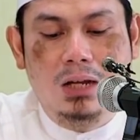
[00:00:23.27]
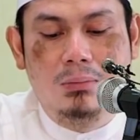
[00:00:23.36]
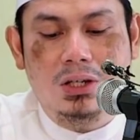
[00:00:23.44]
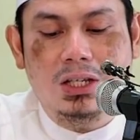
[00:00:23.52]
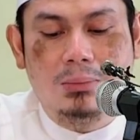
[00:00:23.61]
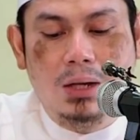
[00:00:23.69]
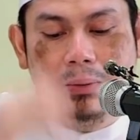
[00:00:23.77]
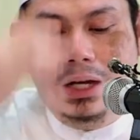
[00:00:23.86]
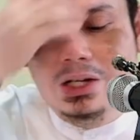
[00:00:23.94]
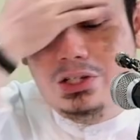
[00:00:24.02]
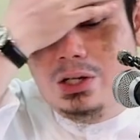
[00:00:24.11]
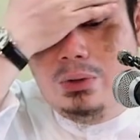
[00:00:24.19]
saw bersabda
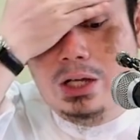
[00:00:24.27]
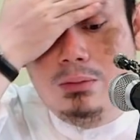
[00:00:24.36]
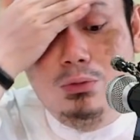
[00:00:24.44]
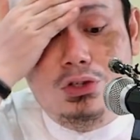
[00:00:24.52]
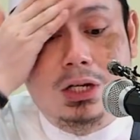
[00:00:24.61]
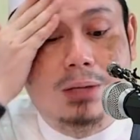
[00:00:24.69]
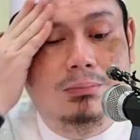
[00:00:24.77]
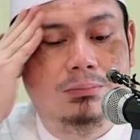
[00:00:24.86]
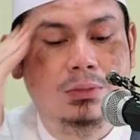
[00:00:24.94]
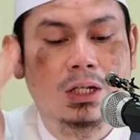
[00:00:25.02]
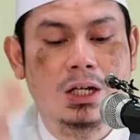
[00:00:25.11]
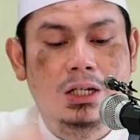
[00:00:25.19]
dalam hadis riwayat
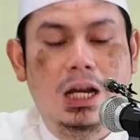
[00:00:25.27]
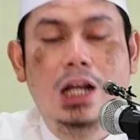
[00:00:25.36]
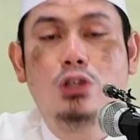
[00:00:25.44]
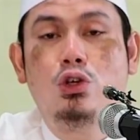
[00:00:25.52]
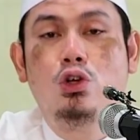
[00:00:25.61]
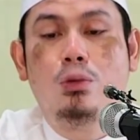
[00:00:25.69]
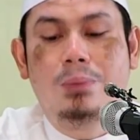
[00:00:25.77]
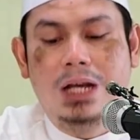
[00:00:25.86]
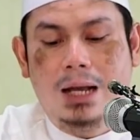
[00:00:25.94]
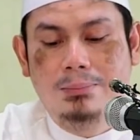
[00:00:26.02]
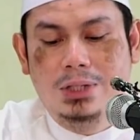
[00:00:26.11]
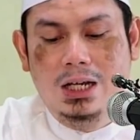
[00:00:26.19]
Muslim dari Jundub
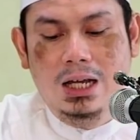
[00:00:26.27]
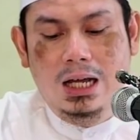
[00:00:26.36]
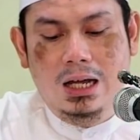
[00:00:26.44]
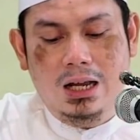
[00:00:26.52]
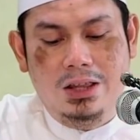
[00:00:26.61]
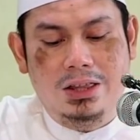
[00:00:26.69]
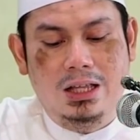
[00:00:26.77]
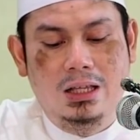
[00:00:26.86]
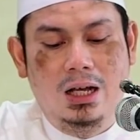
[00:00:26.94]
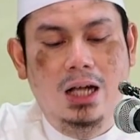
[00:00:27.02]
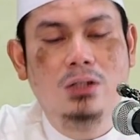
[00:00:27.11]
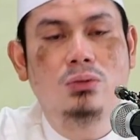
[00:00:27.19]
bin Abdullah
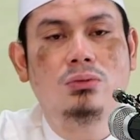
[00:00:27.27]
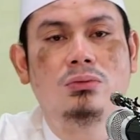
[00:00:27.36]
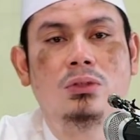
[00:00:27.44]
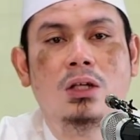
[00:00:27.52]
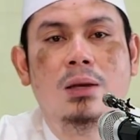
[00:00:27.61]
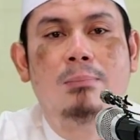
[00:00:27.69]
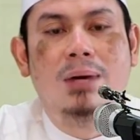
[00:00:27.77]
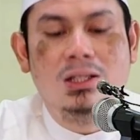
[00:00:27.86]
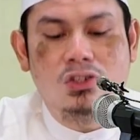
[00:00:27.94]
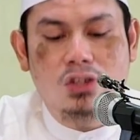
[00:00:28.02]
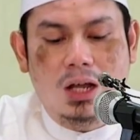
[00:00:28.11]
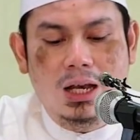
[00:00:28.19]
radhiyallahu anhu,
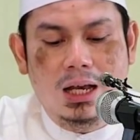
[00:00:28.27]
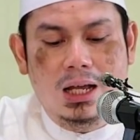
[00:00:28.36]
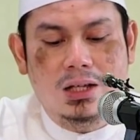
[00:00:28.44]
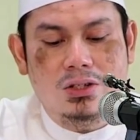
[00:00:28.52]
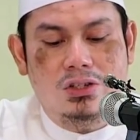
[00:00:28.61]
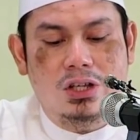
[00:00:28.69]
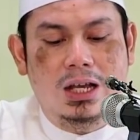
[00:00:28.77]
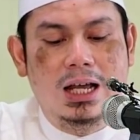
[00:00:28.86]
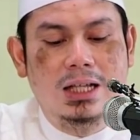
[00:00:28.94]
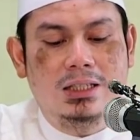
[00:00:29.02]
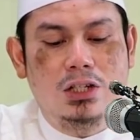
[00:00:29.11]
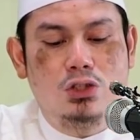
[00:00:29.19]
Man
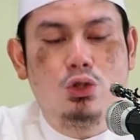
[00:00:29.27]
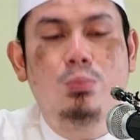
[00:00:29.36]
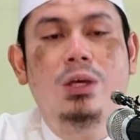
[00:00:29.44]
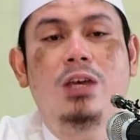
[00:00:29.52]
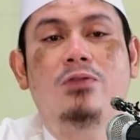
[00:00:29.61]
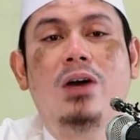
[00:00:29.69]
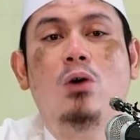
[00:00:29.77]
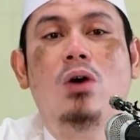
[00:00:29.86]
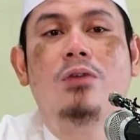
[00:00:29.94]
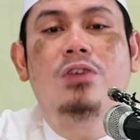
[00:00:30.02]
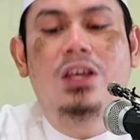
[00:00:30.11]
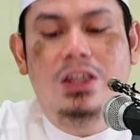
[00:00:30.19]
salata subhi
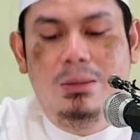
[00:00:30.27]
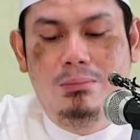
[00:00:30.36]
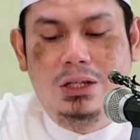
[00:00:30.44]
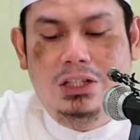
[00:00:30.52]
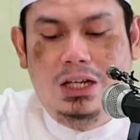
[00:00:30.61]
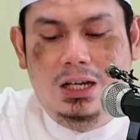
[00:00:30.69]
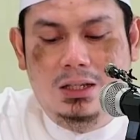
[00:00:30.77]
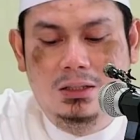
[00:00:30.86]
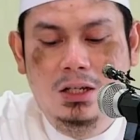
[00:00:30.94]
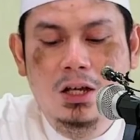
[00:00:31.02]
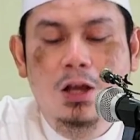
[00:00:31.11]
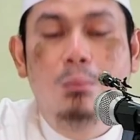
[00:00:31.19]
fahuwa fi zimmatillah.
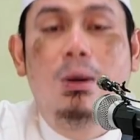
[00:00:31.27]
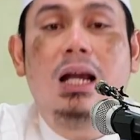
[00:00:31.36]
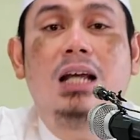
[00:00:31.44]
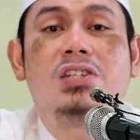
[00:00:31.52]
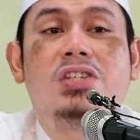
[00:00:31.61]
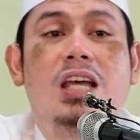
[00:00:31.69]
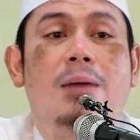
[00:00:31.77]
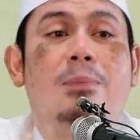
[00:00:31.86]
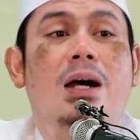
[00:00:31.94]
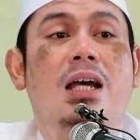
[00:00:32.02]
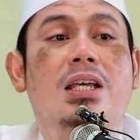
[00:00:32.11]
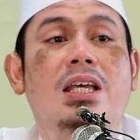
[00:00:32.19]
Barang
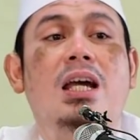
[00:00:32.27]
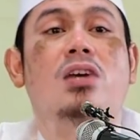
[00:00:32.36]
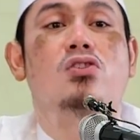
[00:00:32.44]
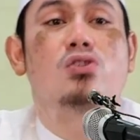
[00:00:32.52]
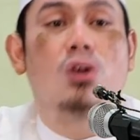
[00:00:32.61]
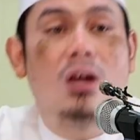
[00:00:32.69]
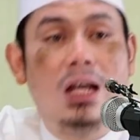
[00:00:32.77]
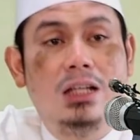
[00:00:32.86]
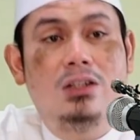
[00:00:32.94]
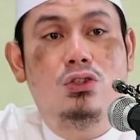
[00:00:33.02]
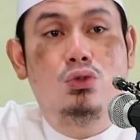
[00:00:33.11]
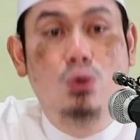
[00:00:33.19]
siapa yang
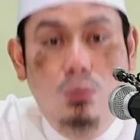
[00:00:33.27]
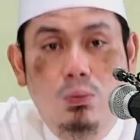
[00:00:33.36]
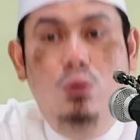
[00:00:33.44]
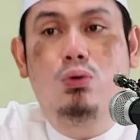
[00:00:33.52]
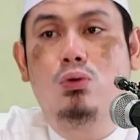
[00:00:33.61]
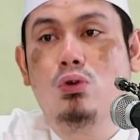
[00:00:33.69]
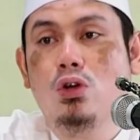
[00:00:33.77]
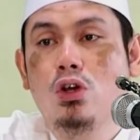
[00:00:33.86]
salat subuh